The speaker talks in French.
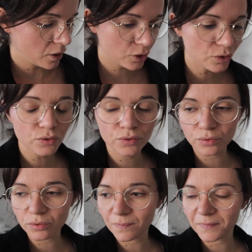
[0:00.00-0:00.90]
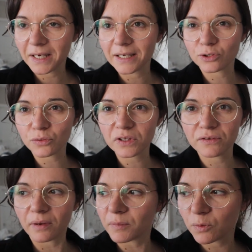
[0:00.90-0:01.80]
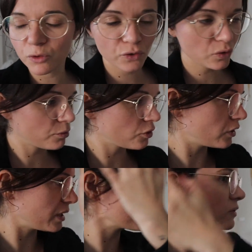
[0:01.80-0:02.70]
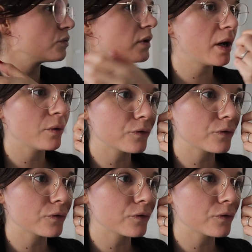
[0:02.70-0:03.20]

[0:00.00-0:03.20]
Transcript: Recoucou je trouve qu'il fait un petit peu sombre dans la maison là.